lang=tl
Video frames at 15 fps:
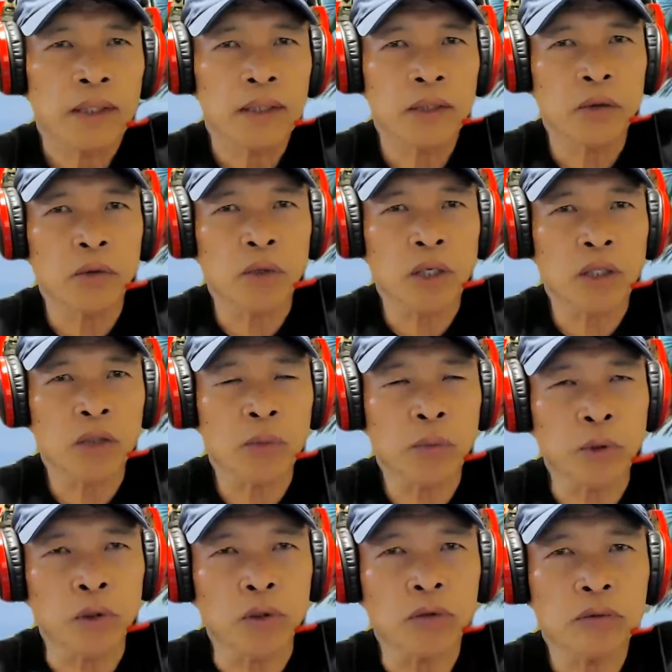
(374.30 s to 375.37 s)
Sigurado
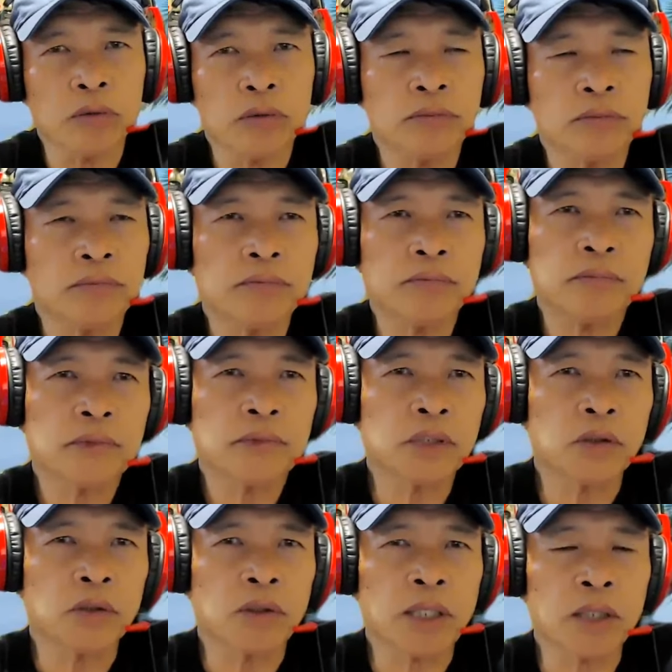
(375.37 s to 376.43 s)
po,
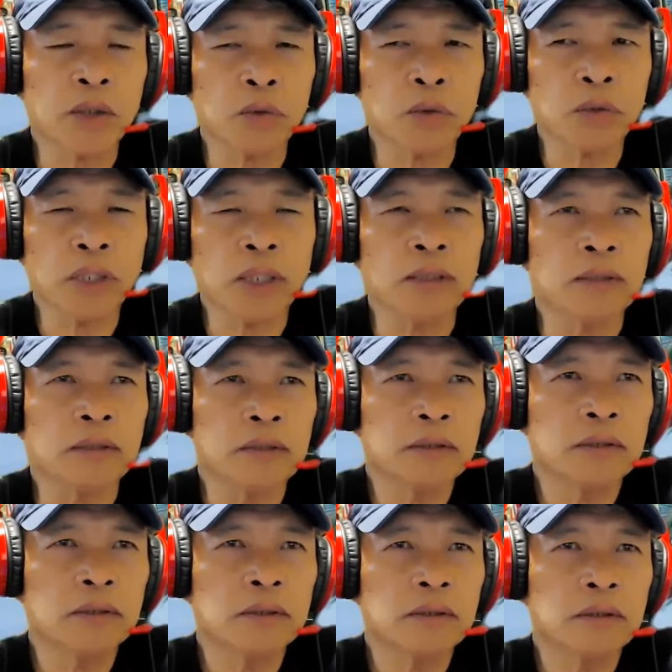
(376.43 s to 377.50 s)
sigurado ko dyan,
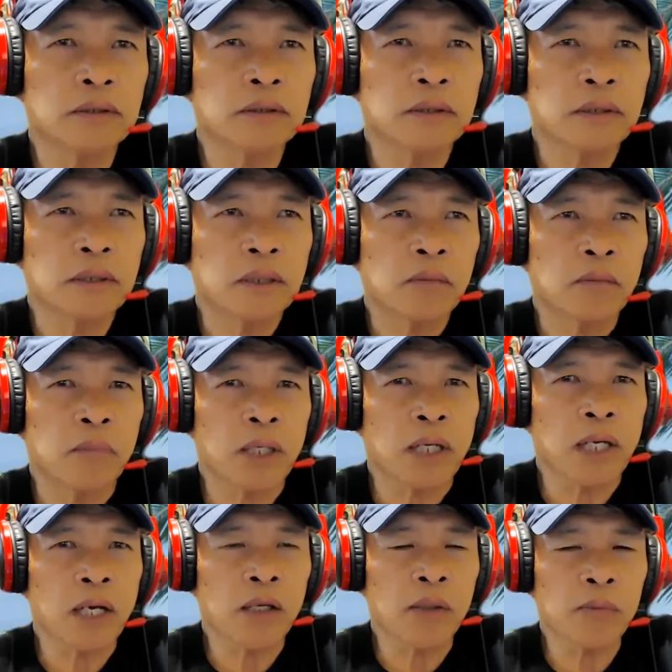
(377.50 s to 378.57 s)

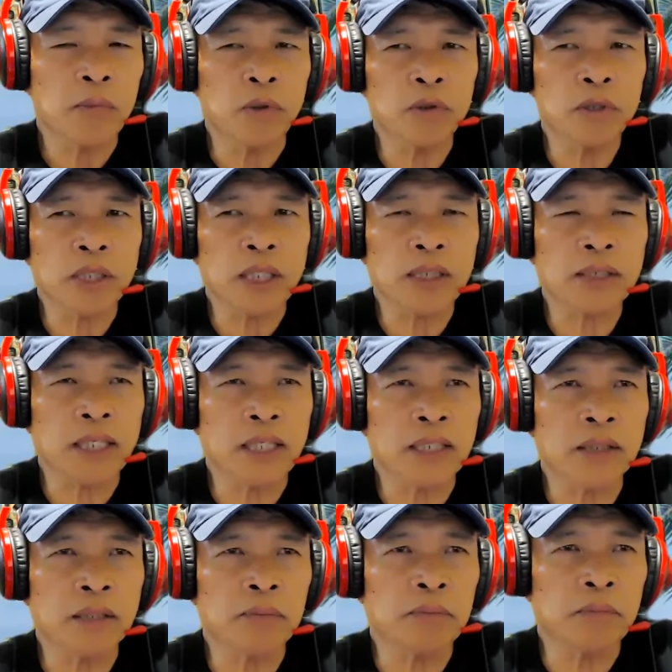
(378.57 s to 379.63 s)
marami pong
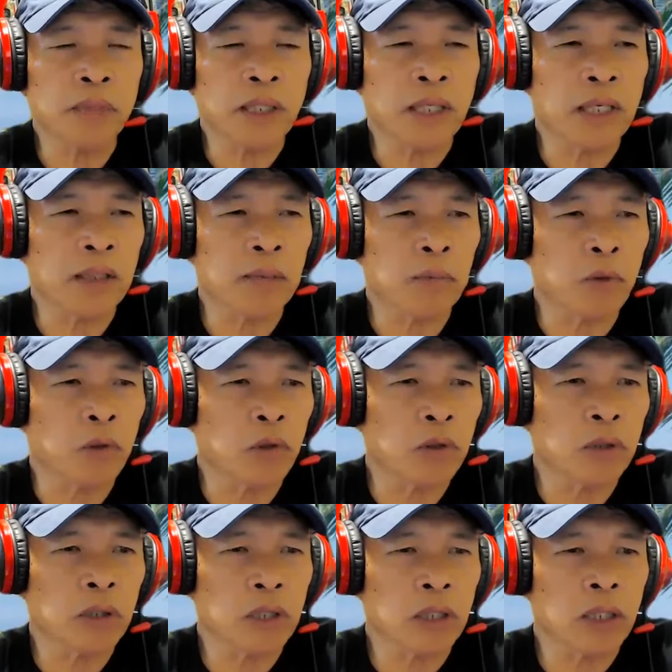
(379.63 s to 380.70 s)
sasanib, marami pong
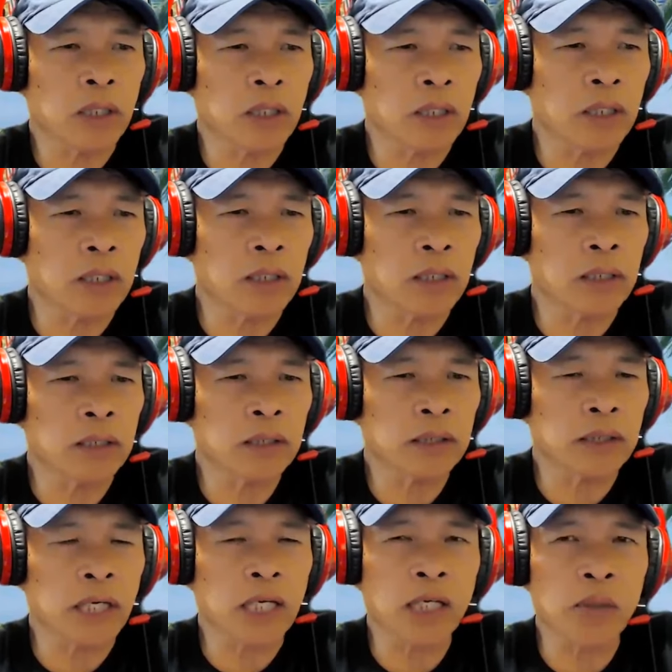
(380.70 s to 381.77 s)
uh,
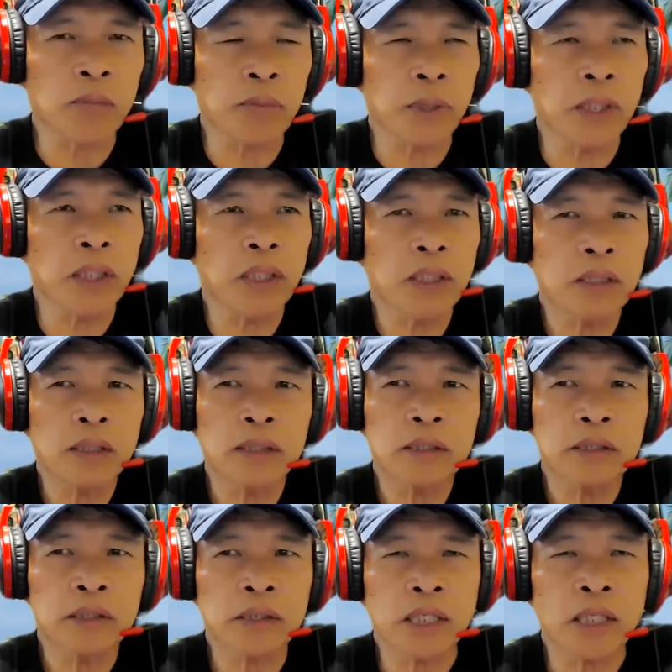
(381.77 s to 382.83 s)
kakampi
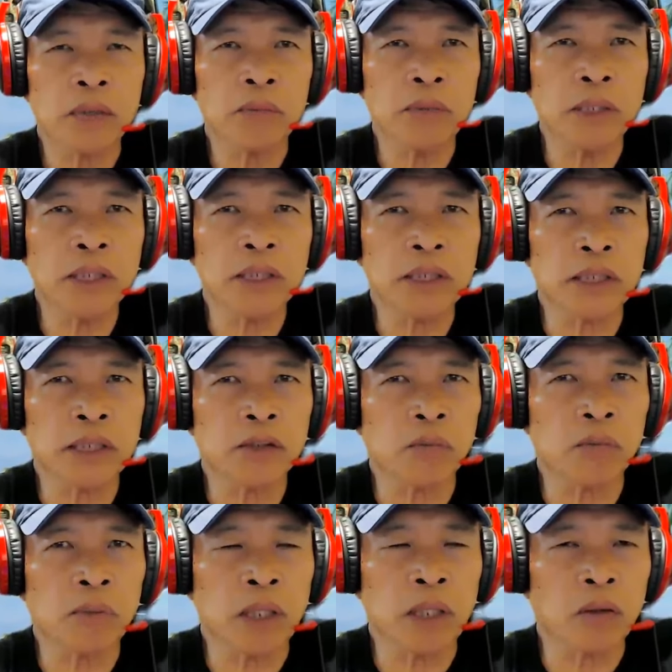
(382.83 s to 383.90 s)
sa
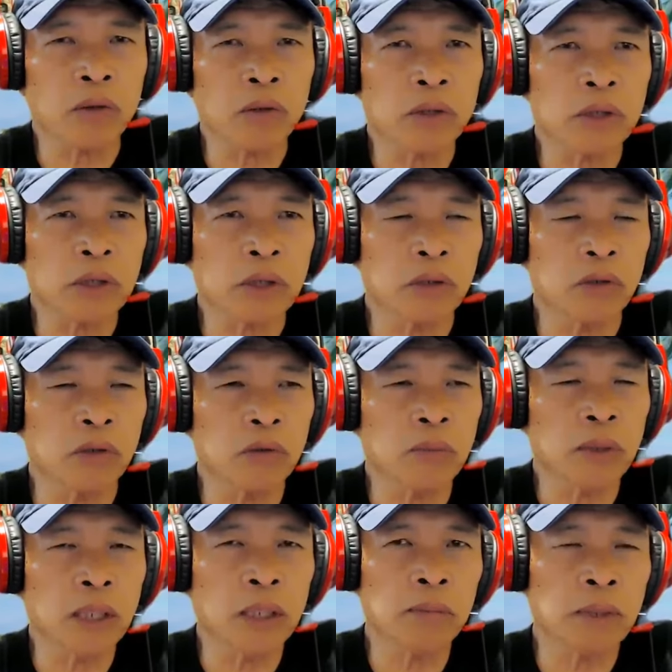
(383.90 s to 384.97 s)
administrasyon Marcos. Siguro
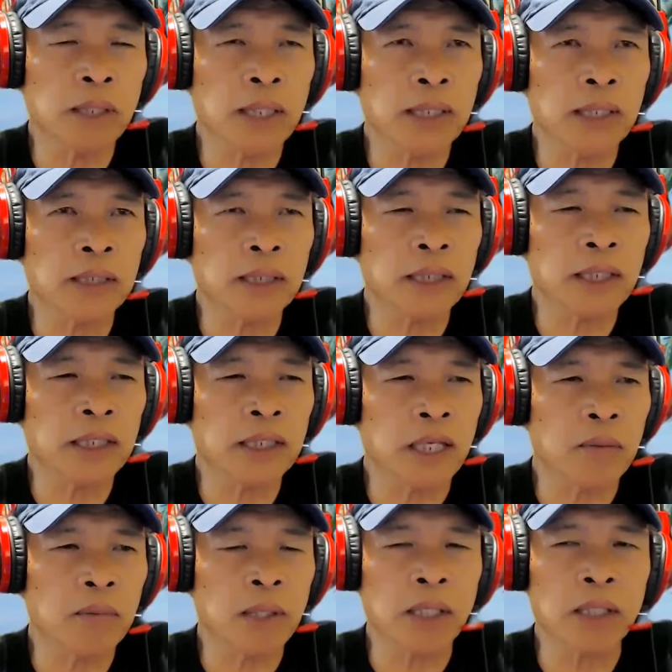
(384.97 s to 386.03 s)
mga, mga ilan-ilan
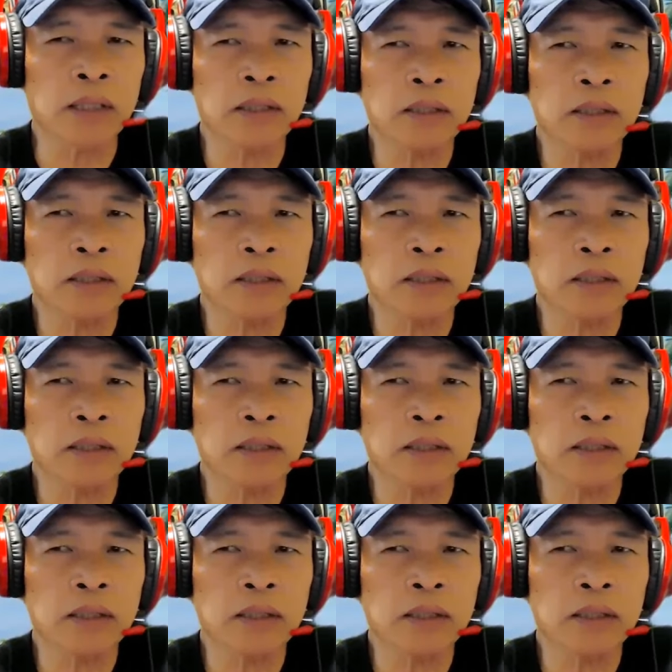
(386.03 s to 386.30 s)
lamang